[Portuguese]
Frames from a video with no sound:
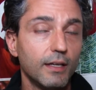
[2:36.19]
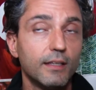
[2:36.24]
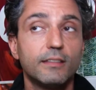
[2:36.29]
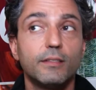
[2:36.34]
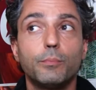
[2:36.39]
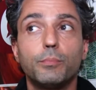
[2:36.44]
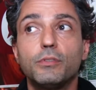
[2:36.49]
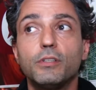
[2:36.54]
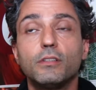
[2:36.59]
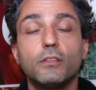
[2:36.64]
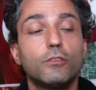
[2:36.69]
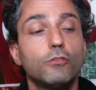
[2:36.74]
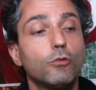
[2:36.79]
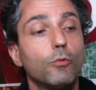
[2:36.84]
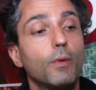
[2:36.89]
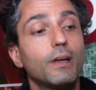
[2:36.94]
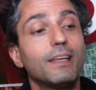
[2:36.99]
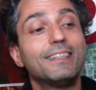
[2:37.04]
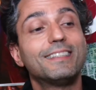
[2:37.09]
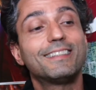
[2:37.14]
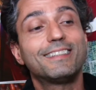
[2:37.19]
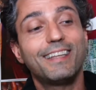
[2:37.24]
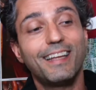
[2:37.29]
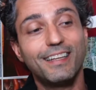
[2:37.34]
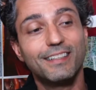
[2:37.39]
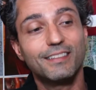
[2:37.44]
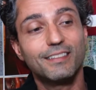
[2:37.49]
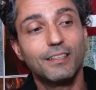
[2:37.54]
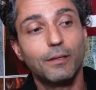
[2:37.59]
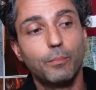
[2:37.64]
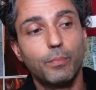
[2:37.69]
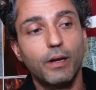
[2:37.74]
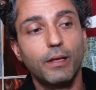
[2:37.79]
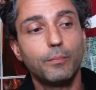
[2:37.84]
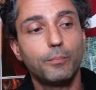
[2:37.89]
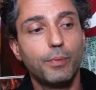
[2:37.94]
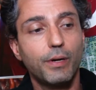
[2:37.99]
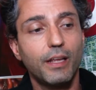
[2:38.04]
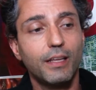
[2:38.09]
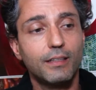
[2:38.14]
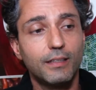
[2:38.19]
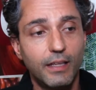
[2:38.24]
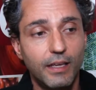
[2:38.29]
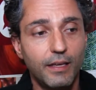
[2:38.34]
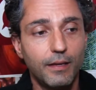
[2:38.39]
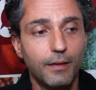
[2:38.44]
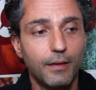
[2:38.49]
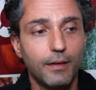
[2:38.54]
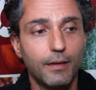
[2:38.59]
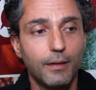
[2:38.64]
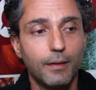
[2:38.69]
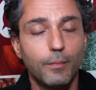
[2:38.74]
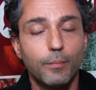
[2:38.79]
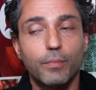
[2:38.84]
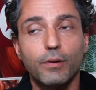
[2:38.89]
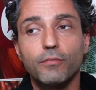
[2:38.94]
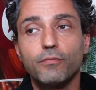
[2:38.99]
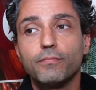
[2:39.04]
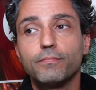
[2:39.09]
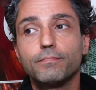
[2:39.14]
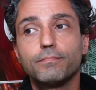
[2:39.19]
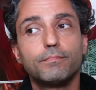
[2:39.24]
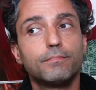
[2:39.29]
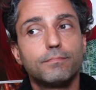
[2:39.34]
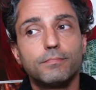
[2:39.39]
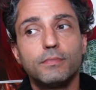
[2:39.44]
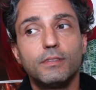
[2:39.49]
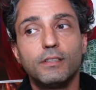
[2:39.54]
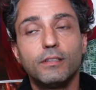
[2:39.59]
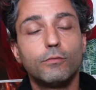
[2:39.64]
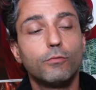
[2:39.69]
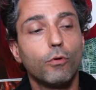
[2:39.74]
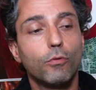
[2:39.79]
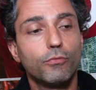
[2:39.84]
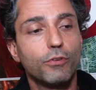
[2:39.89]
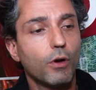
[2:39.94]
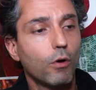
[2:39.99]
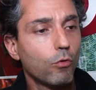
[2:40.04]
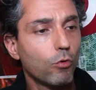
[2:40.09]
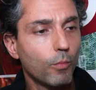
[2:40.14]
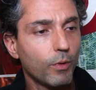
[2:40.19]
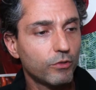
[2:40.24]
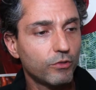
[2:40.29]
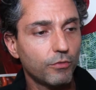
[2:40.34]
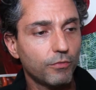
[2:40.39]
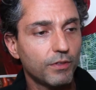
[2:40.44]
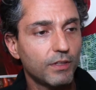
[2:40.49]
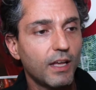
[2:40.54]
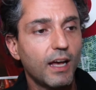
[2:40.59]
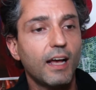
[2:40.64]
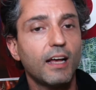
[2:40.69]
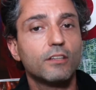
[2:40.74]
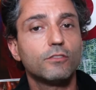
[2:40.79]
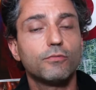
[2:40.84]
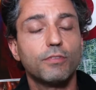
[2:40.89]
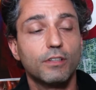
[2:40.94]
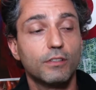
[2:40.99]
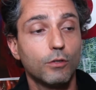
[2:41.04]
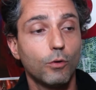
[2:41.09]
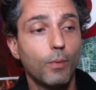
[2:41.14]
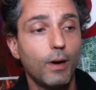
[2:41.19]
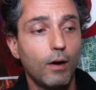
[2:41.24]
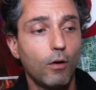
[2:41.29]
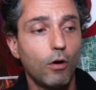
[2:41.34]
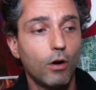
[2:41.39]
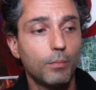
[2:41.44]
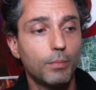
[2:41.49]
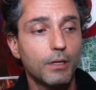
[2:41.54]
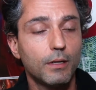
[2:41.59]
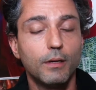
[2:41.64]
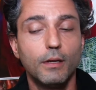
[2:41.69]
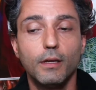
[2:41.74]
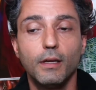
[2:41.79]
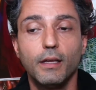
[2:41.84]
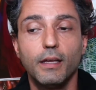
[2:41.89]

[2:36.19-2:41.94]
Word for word: Você precisa de uma licença para empreender, para desenvolver alguma atividade, fazer uma obra,